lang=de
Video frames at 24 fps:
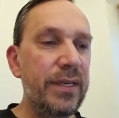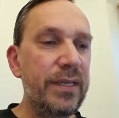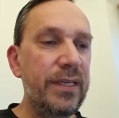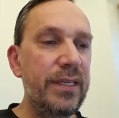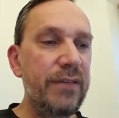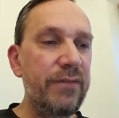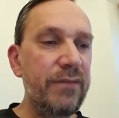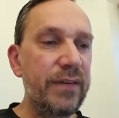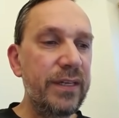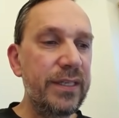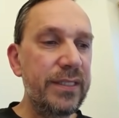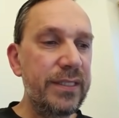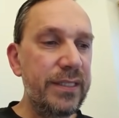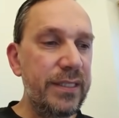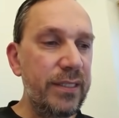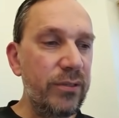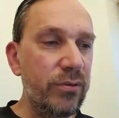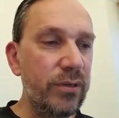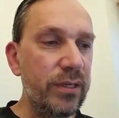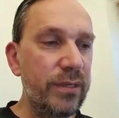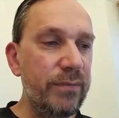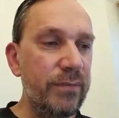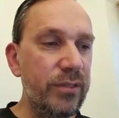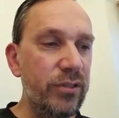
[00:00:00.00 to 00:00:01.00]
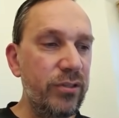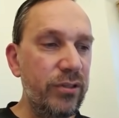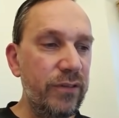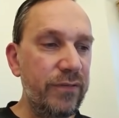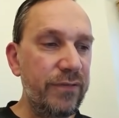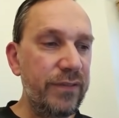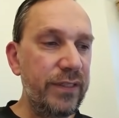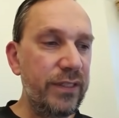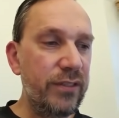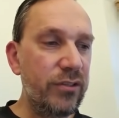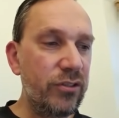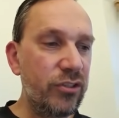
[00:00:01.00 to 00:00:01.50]
Differenzierungen
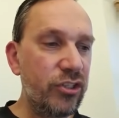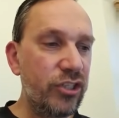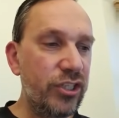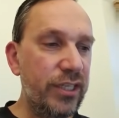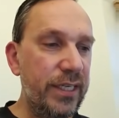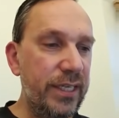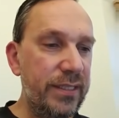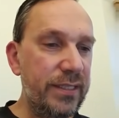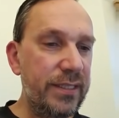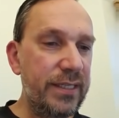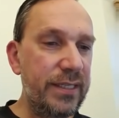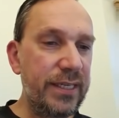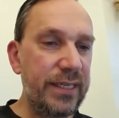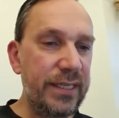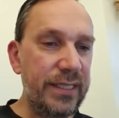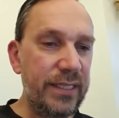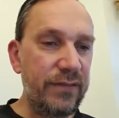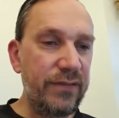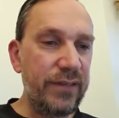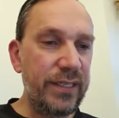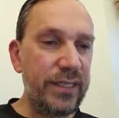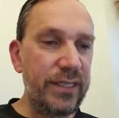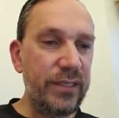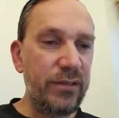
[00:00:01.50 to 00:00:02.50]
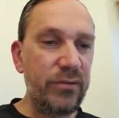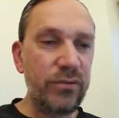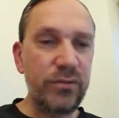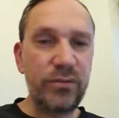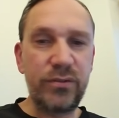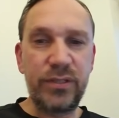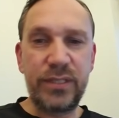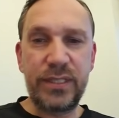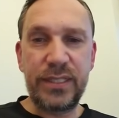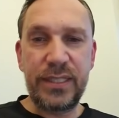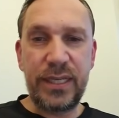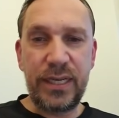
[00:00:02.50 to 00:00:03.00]
bedürfen jedoch stets der Rechtfertigung
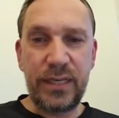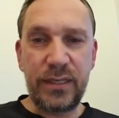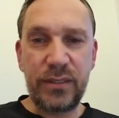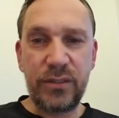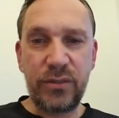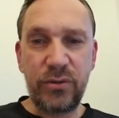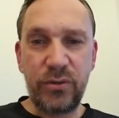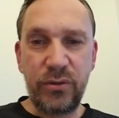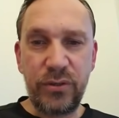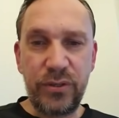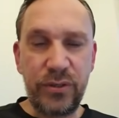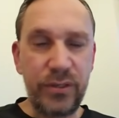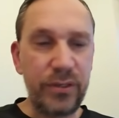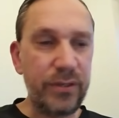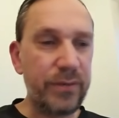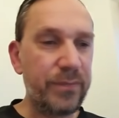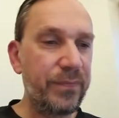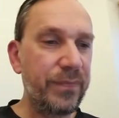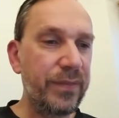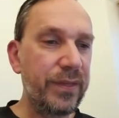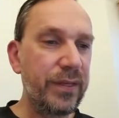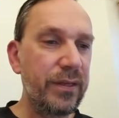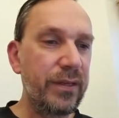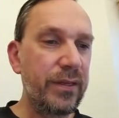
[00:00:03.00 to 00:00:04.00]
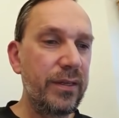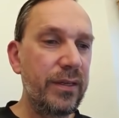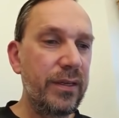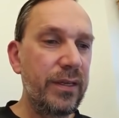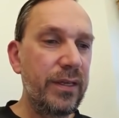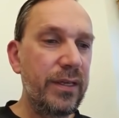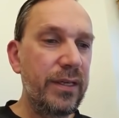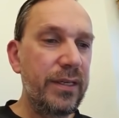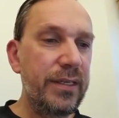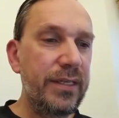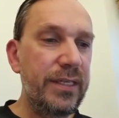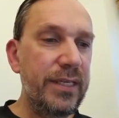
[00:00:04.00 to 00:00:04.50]
durch Sachgründe,
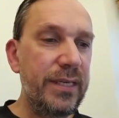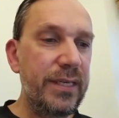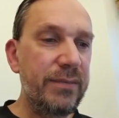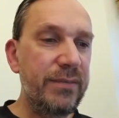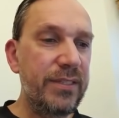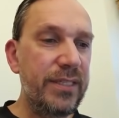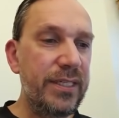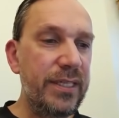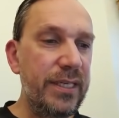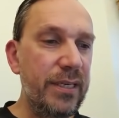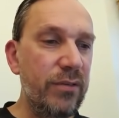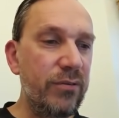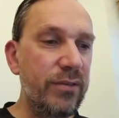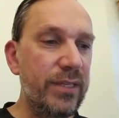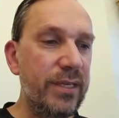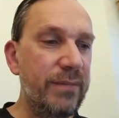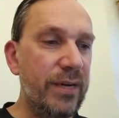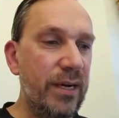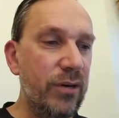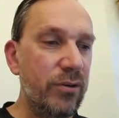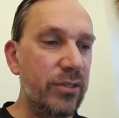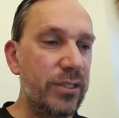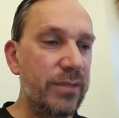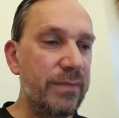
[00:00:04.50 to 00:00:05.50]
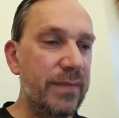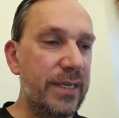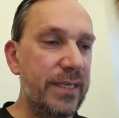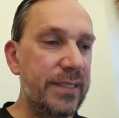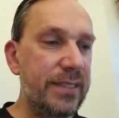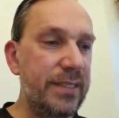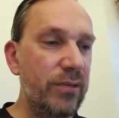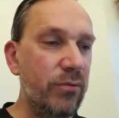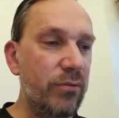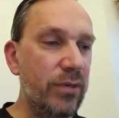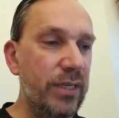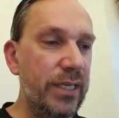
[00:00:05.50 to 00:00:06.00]
die dem Ziel und dem
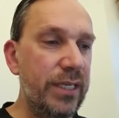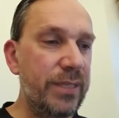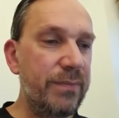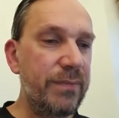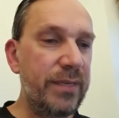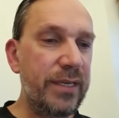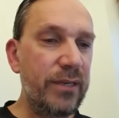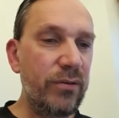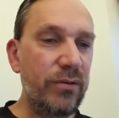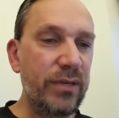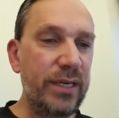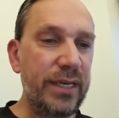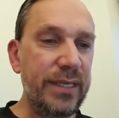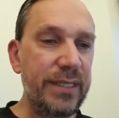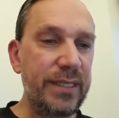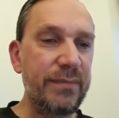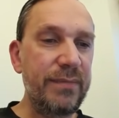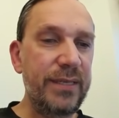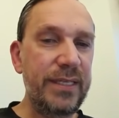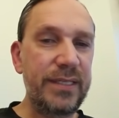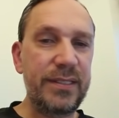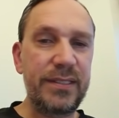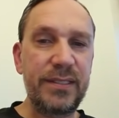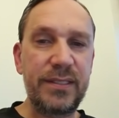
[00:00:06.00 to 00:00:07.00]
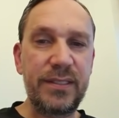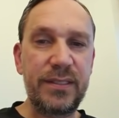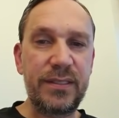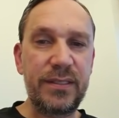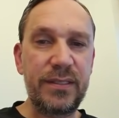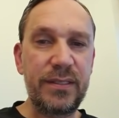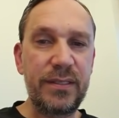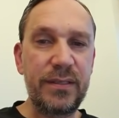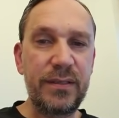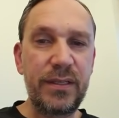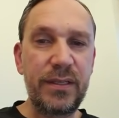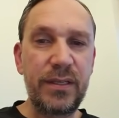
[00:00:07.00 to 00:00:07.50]
Ausmaß der Ungleichbehandlung angemessen
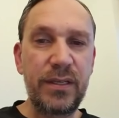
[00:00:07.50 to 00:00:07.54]
sind.